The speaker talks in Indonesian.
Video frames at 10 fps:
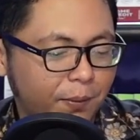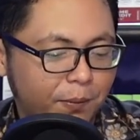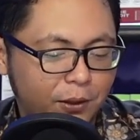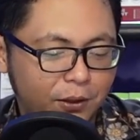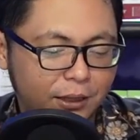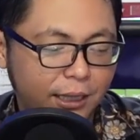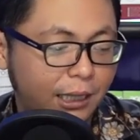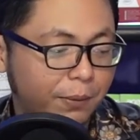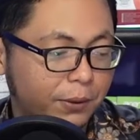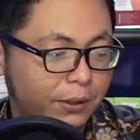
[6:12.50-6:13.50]
menurut saya
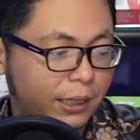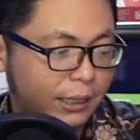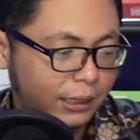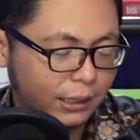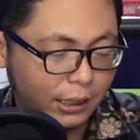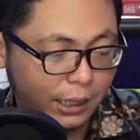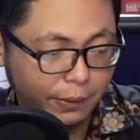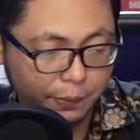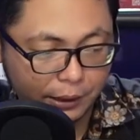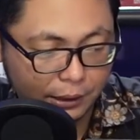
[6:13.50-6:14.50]
keyboardnya keren
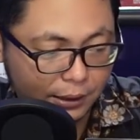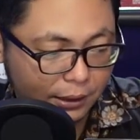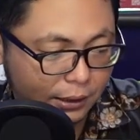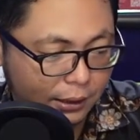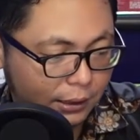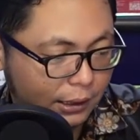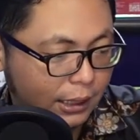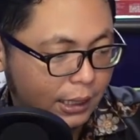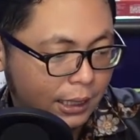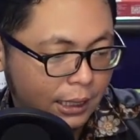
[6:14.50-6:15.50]
banget
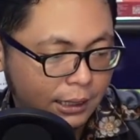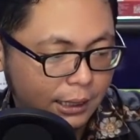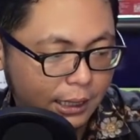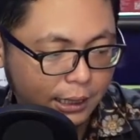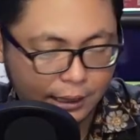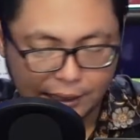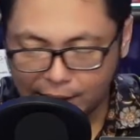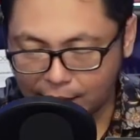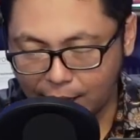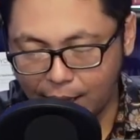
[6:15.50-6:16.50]
jadi
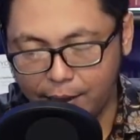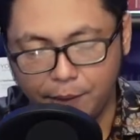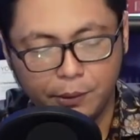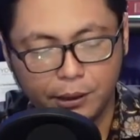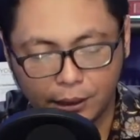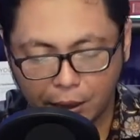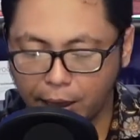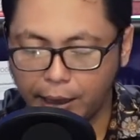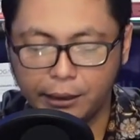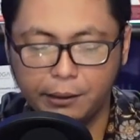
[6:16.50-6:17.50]
keren
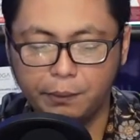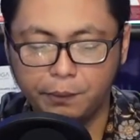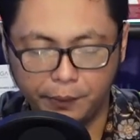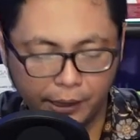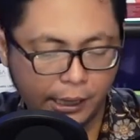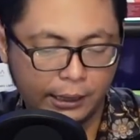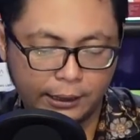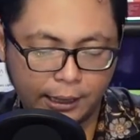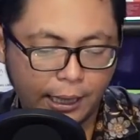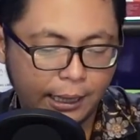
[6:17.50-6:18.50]
keren banget
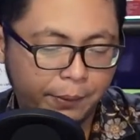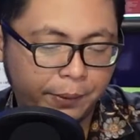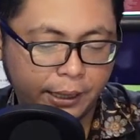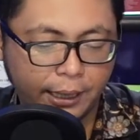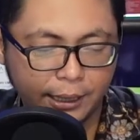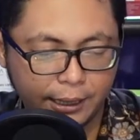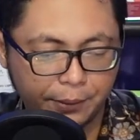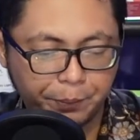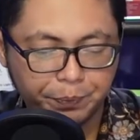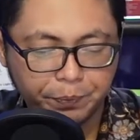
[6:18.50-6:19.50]
karena apa karena gini
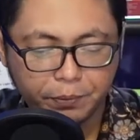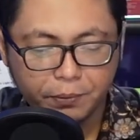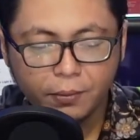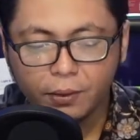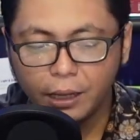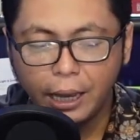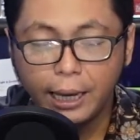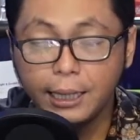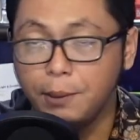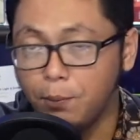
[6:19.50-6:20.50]

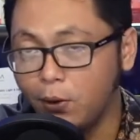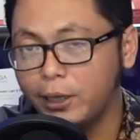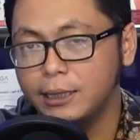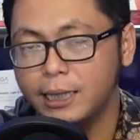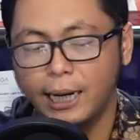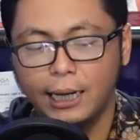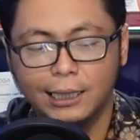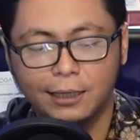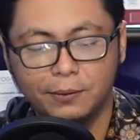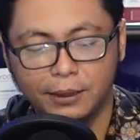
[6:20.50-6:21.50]
ini modelnya
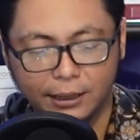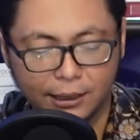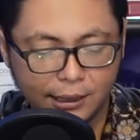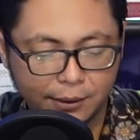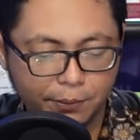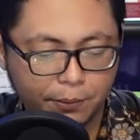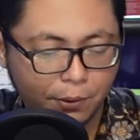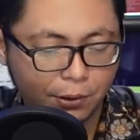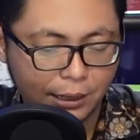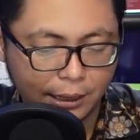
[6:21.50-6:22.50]
elegan banget jadi
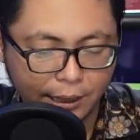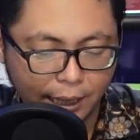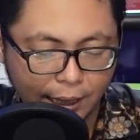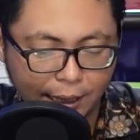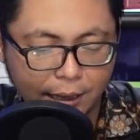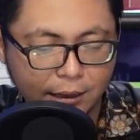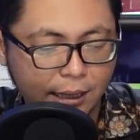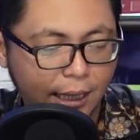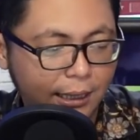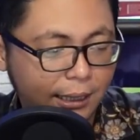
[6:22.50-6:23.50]
modelnya elegan
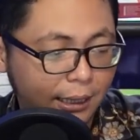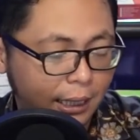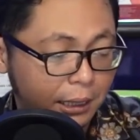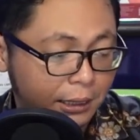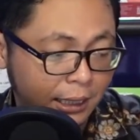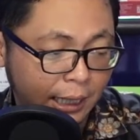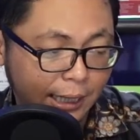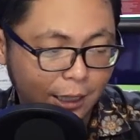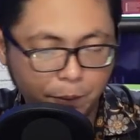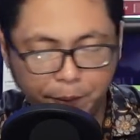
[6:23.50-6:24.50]
sekali
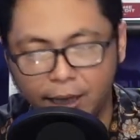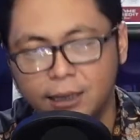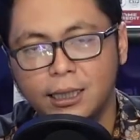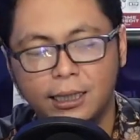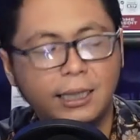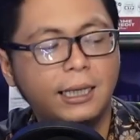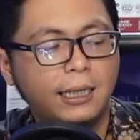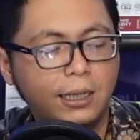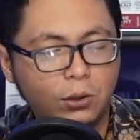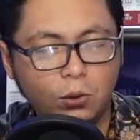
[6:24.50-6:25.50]
kalau biasanya
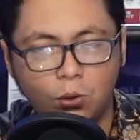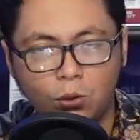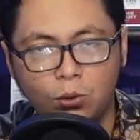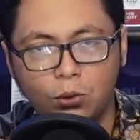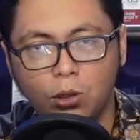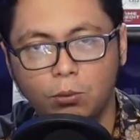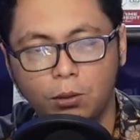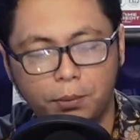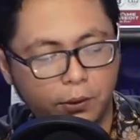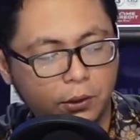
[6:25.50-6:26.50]
itu tombol
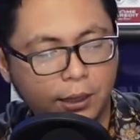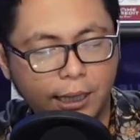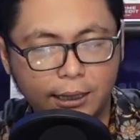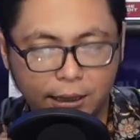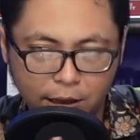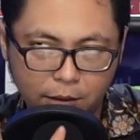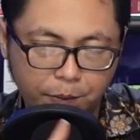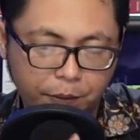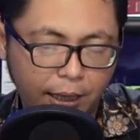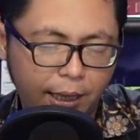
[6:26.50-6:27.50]
power itu kan ada di
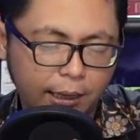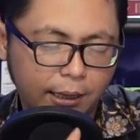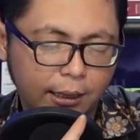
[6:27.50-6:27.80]
sebelah